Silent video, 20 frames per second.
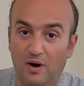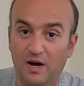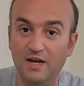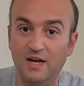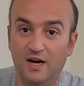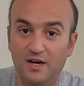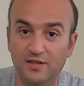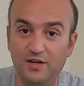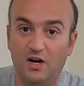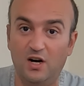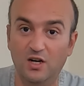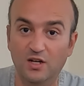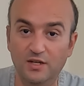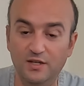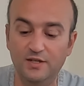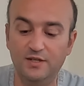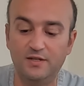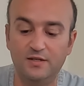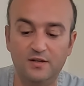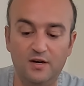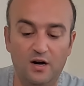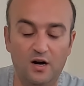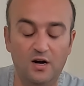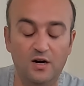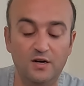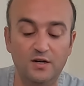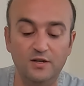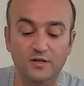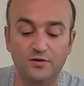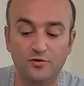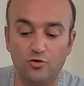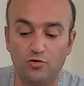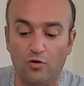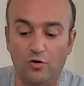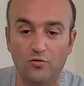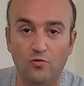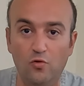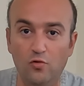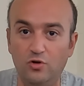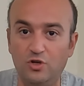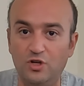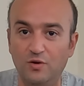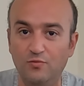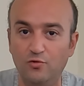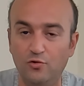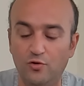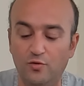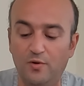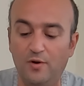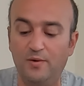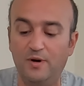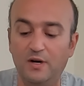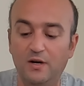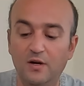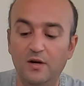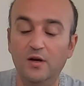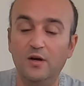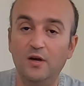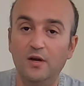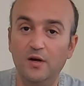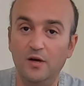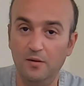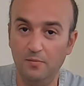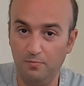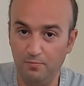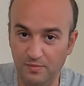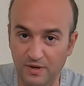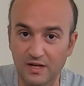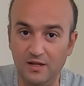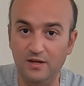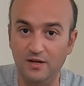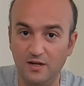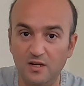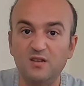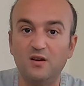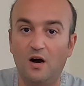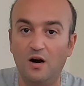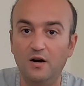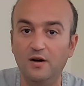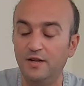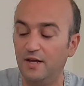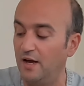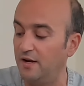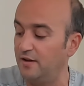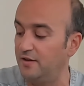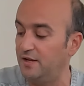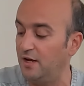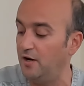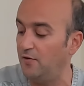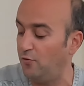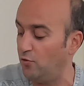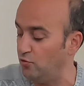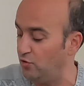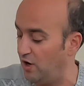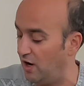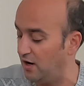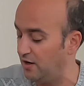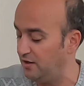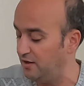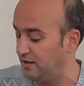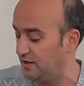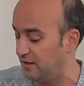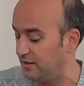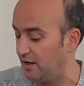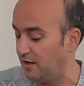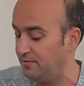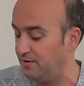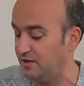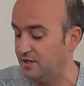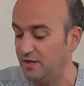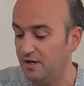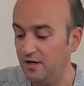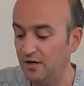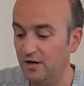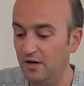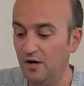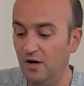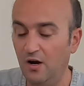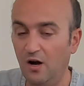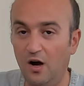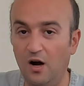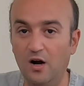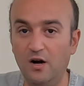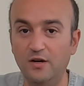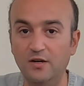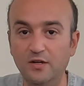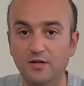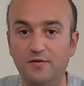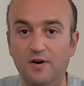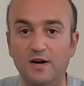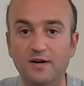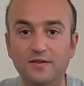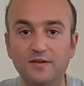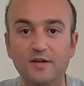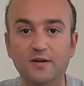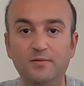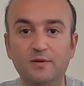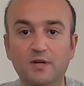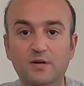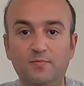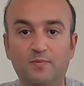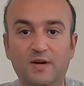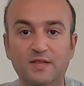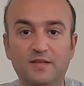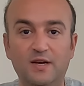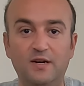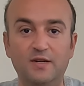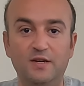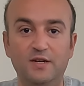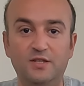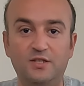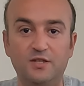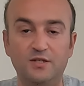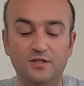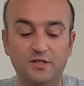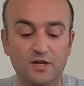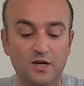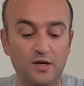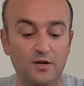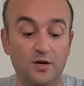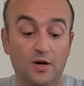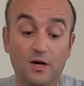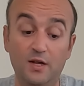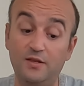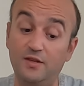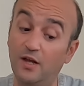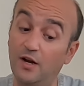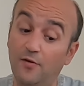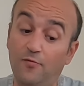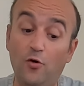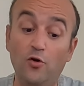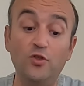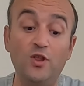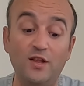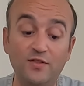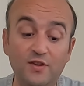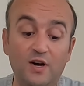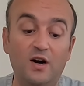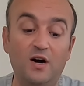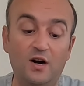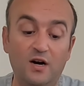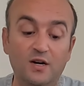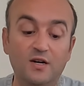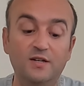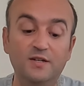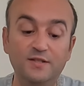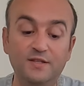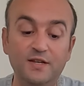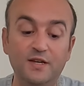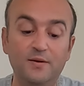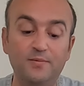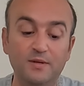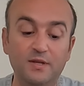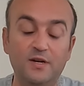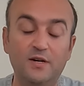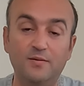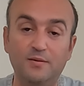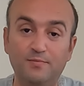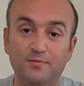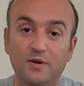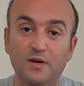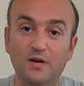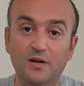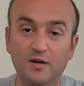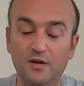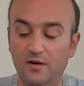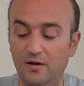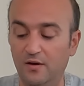Bayağı da ağır. Ağırlığını şu an ölçemiyorum ama bildiğiniz ağır yani. Telefonun ağırlığı kadar bir ağırlığı var diyebilirim batarya için. Ee, telefondan daha ağır diyebilirim.